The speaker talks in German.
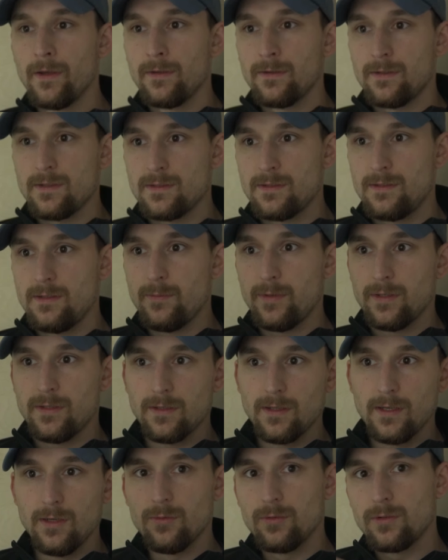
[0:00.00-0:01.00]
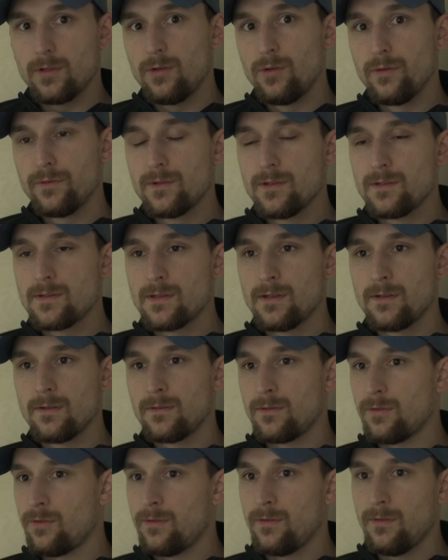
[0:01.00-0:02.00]
dass die Batterien unterlüftet
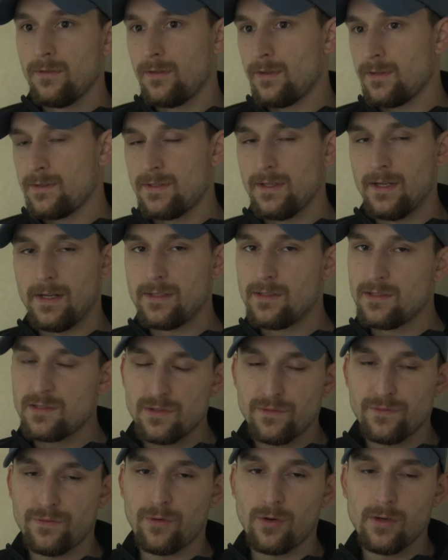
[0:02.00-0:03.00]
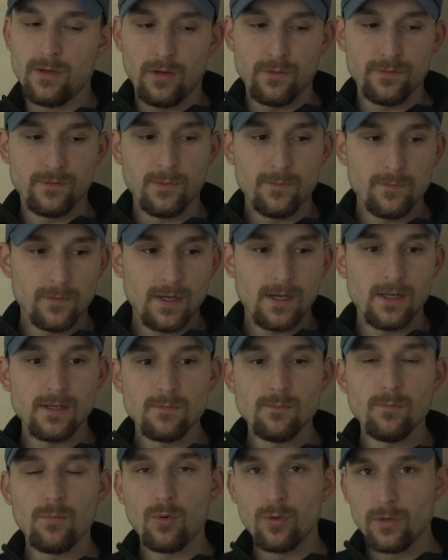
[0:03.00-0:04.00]
sind und dass die halt nicht so voll auf dem
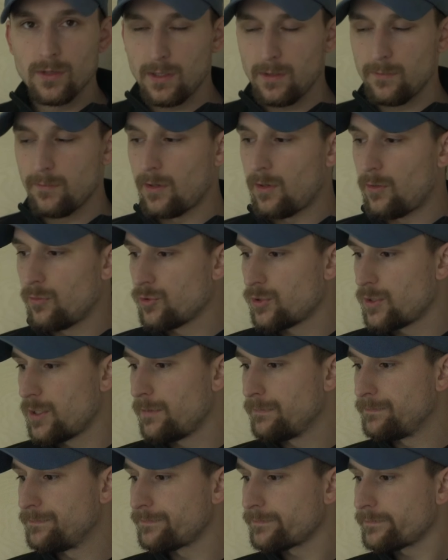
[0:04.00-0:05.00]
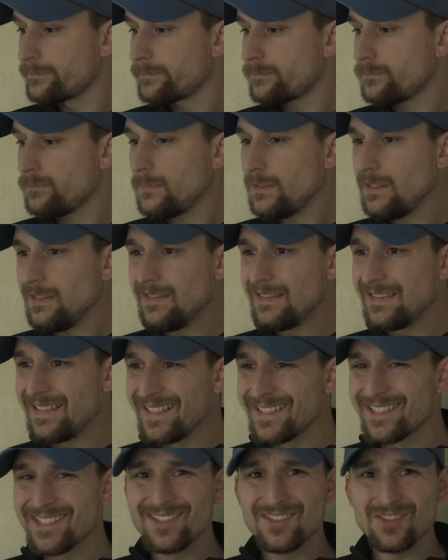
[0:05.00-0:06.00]
kalten Boden eben rausstehen.
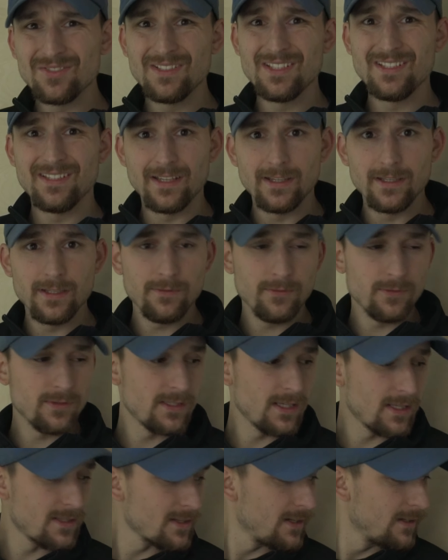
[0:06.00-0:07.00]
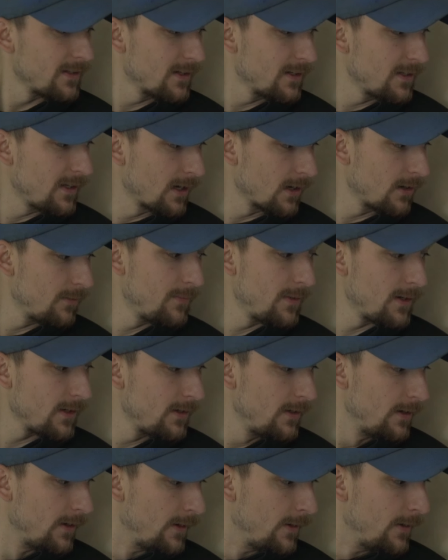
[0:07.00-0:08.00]
Das sind so die Dinge, die wir uns jetzt gerade Gedanken
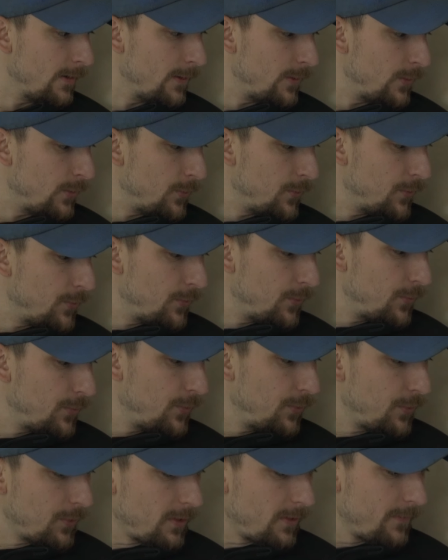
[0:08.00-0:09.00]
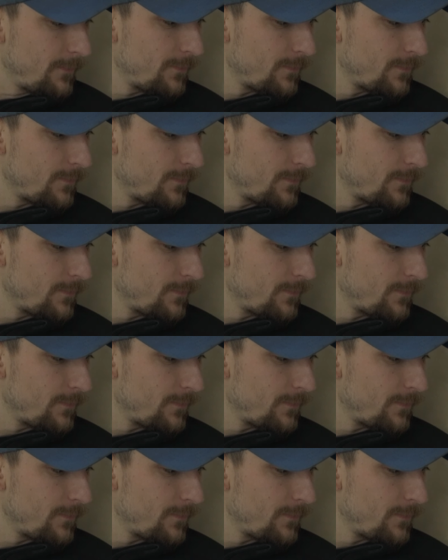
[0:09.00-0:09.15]
machen. Ja,